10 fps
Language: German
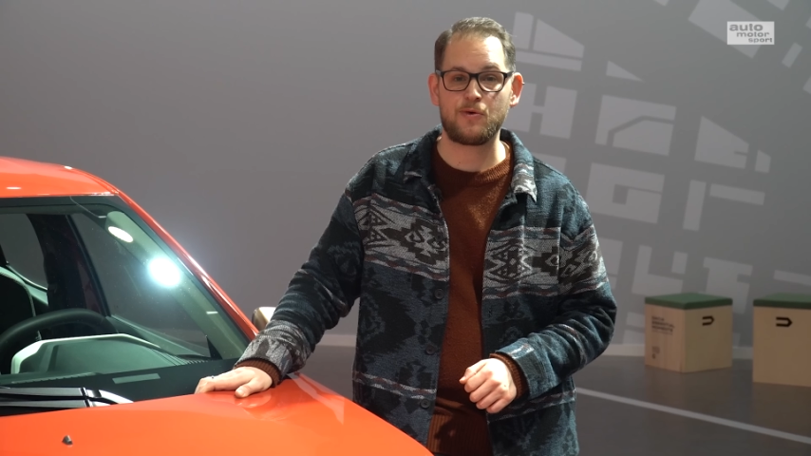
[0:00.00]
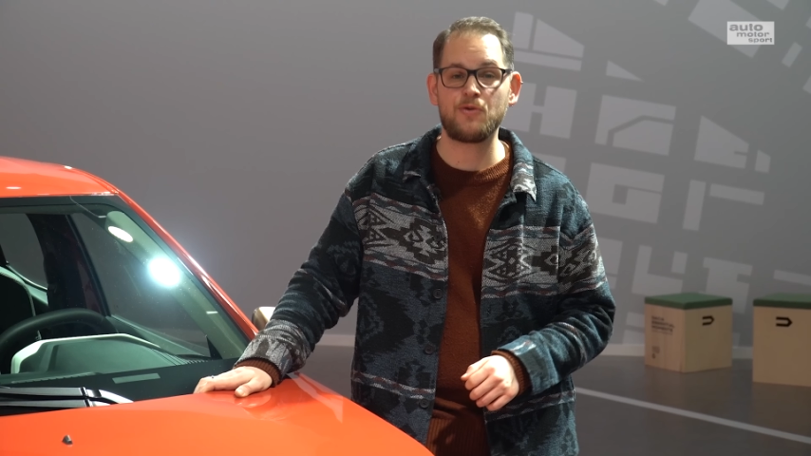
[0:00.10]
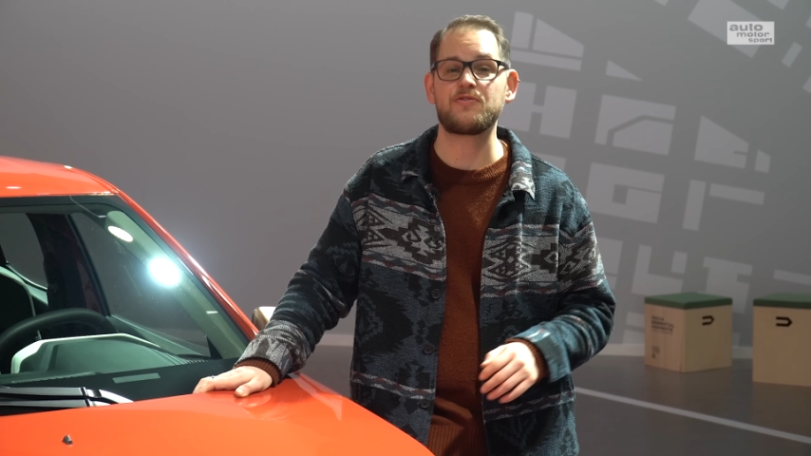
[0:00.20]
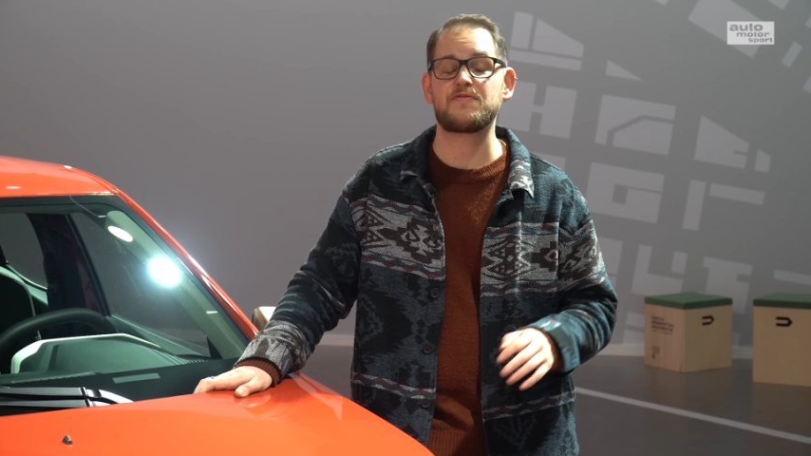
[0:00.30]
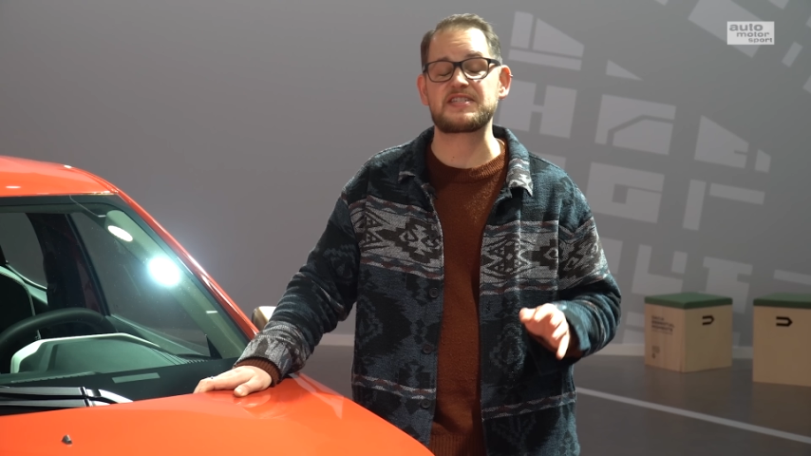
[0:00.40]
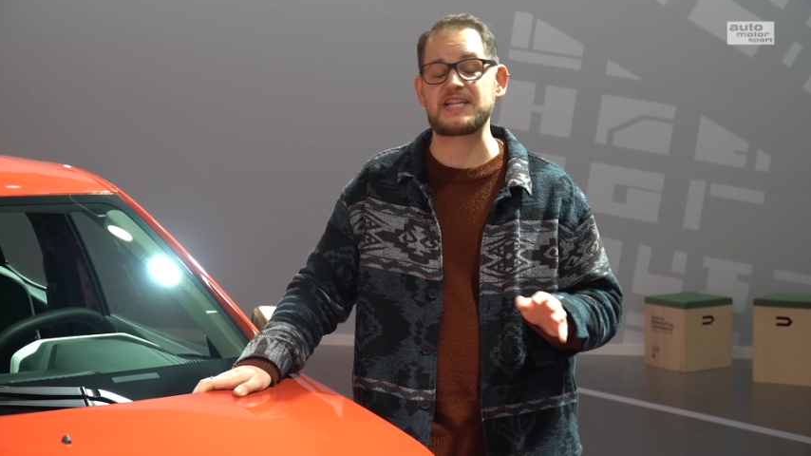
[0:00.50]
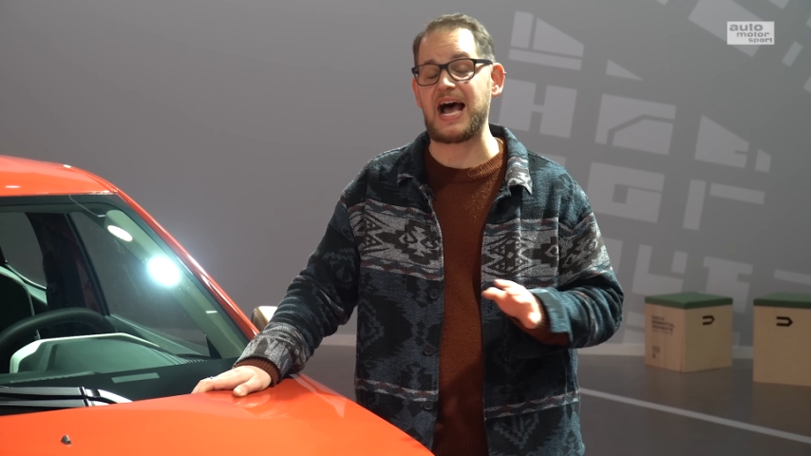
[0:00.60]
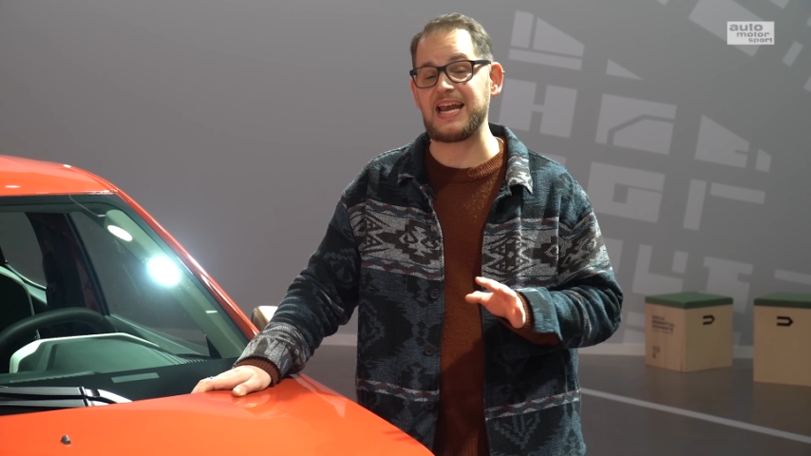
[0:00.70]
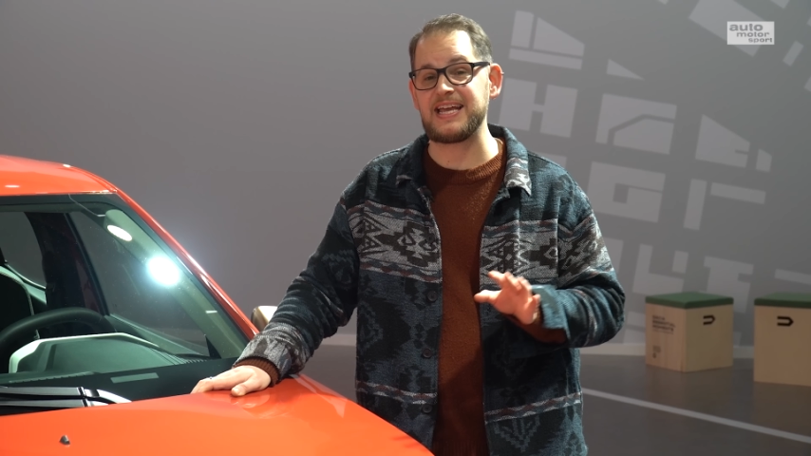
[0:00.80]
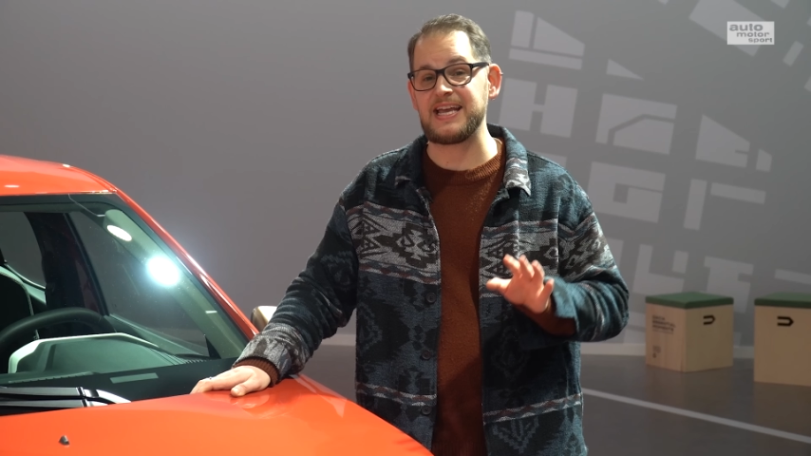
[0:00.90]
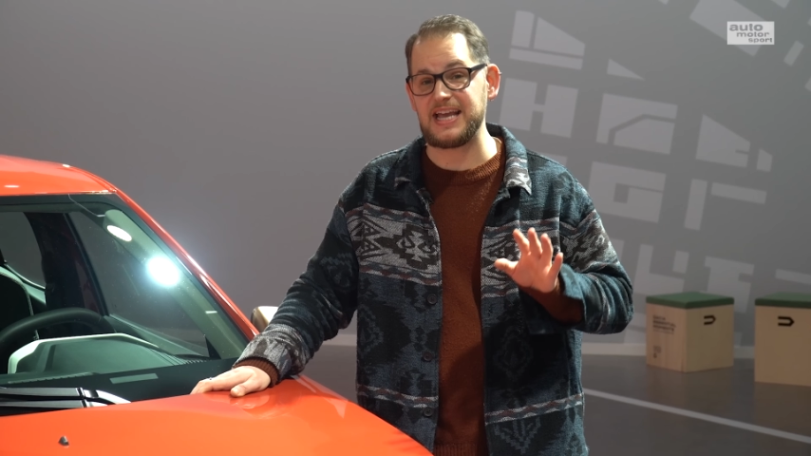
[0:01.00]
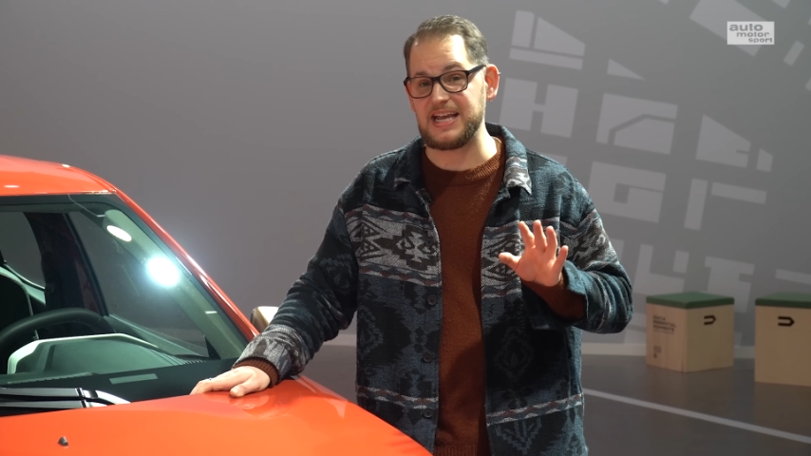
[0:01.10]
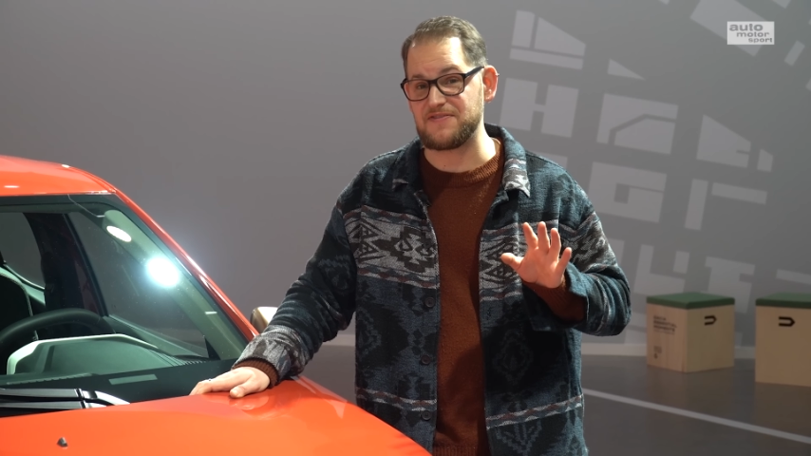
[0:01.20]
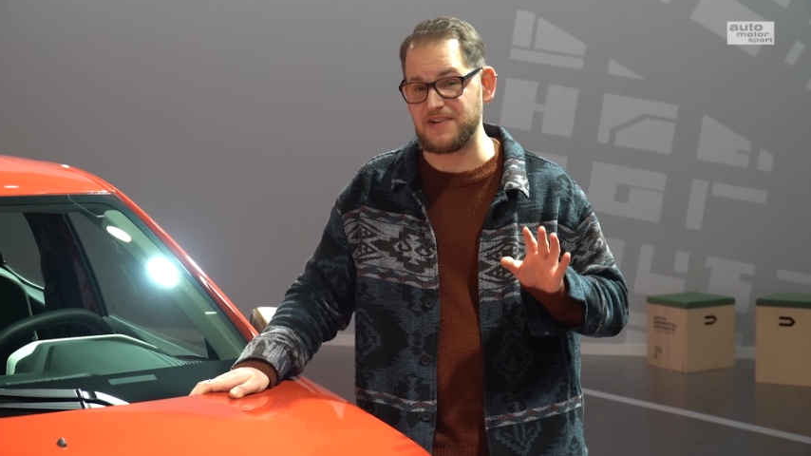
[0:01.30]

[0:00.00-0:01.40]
und wir wissen alle, in